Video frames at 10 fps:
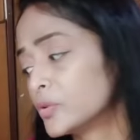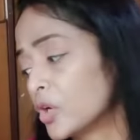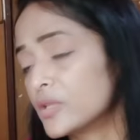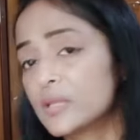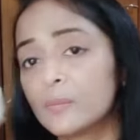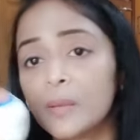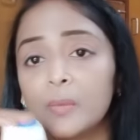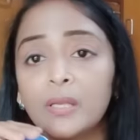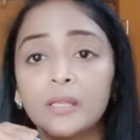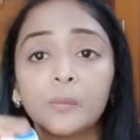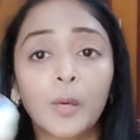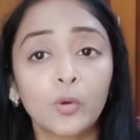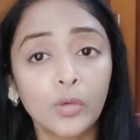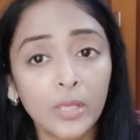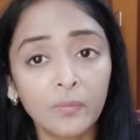জনসন বেবি নিতে
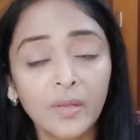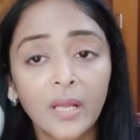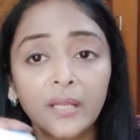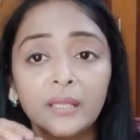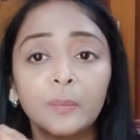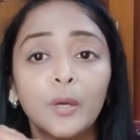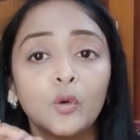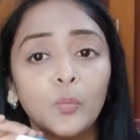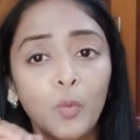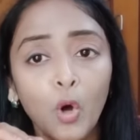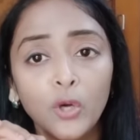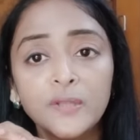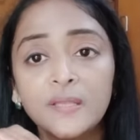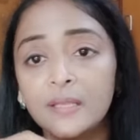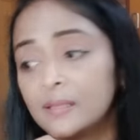পারো নিভিয়া নিতে পারো
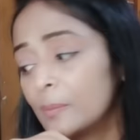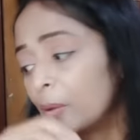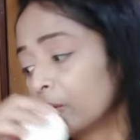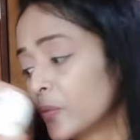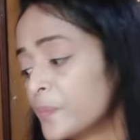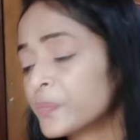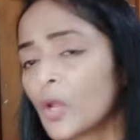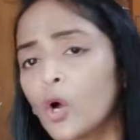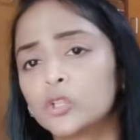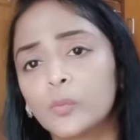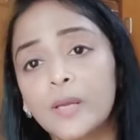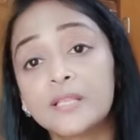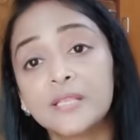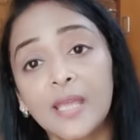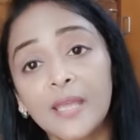পন্ডস নিতে পারো অথবা
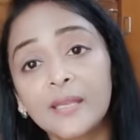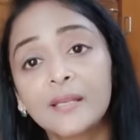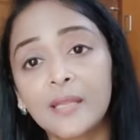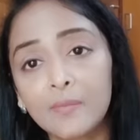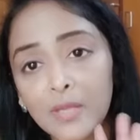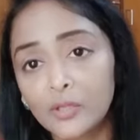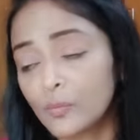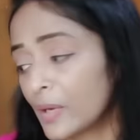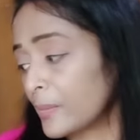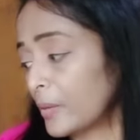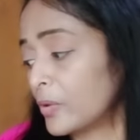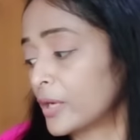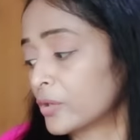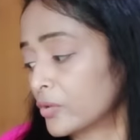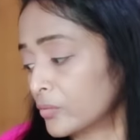যেই ক্রিমই তোমরা
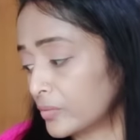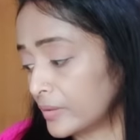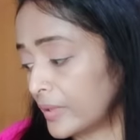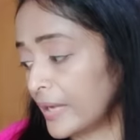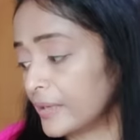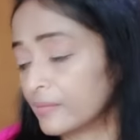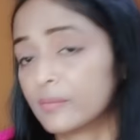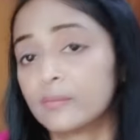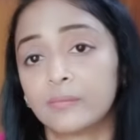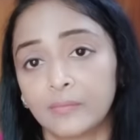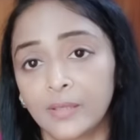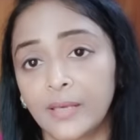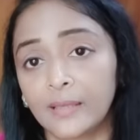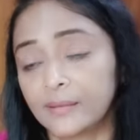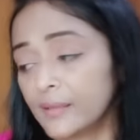ব্যবহার করো না
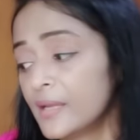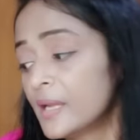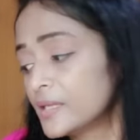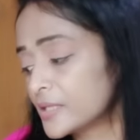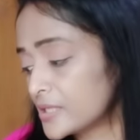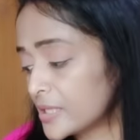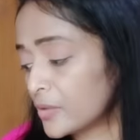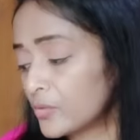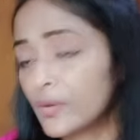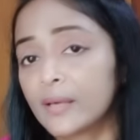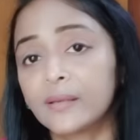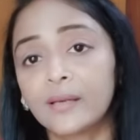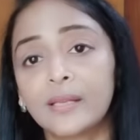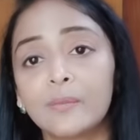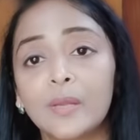রাতে সে যে কোনো একটা
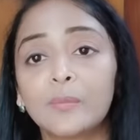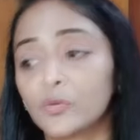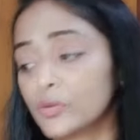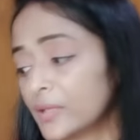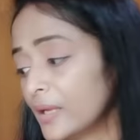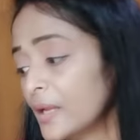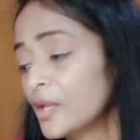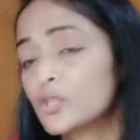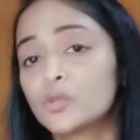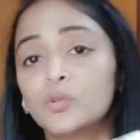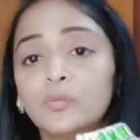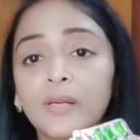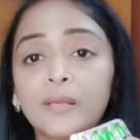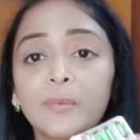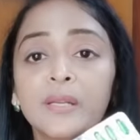ক্রিমের মধ্যে শুধু
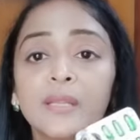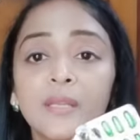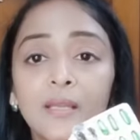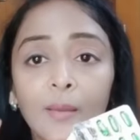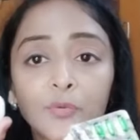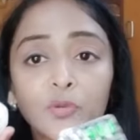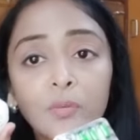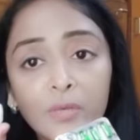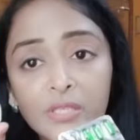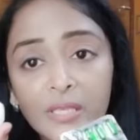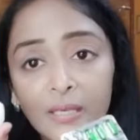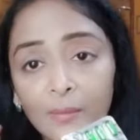ভিটামিন ই ক্যাপসুল মিশিয়ে